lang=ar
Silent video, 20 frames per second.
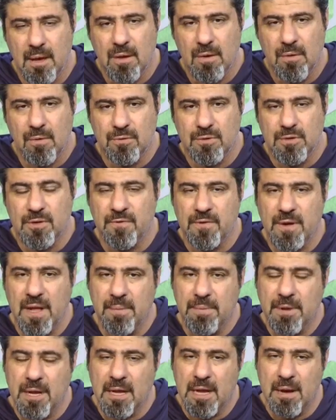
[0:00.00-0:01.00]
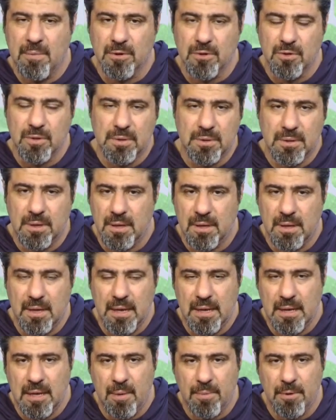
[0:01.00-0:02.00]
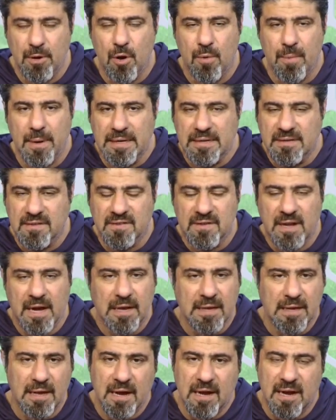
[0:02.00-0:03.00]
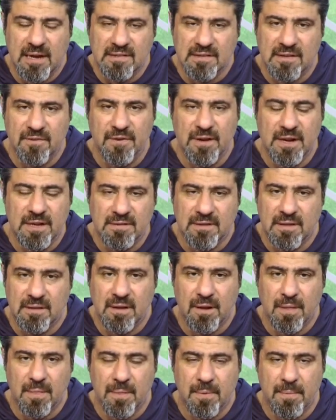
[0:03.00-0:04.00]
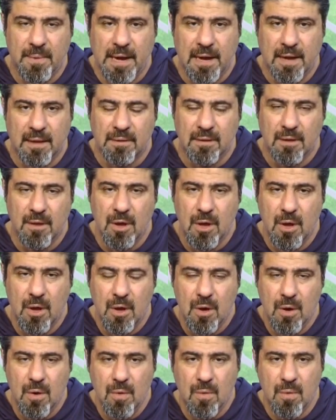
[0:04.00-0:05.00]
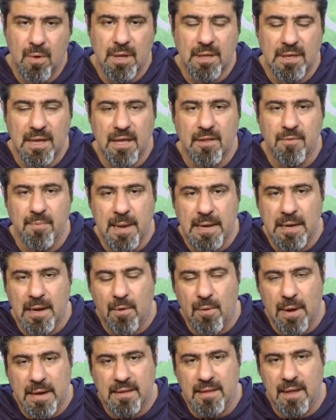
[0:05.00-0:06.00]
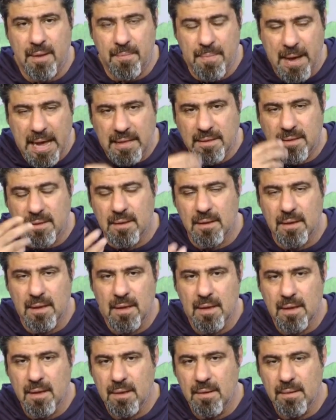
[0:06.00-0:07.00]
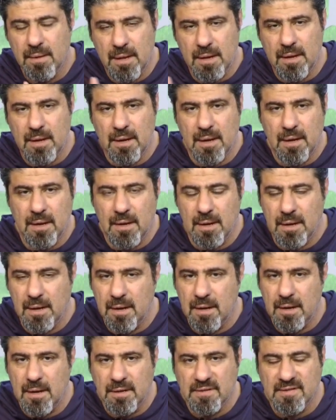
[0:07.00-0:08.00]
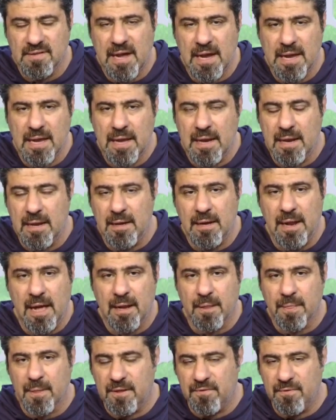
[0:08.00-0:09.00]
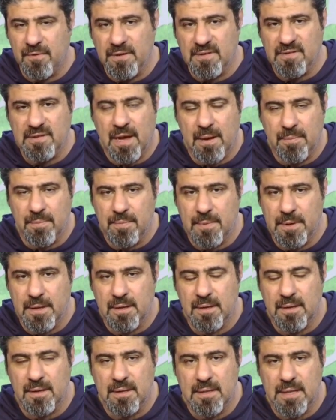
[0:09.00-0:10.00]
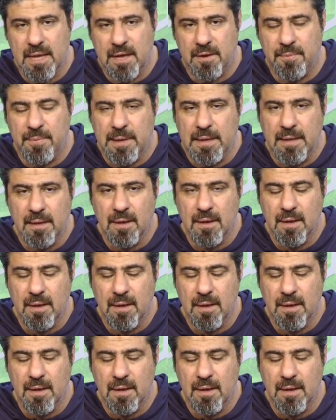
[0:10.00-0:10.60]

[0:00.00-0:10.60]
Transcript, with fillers: وشفنا يمكن قبل آه، قبل يومين احصائيه خاصه في لجنه الانضباط وكنت اتمنى وقتها بعد الاحصائيه اللي انعرضت في حساب آه، الديربي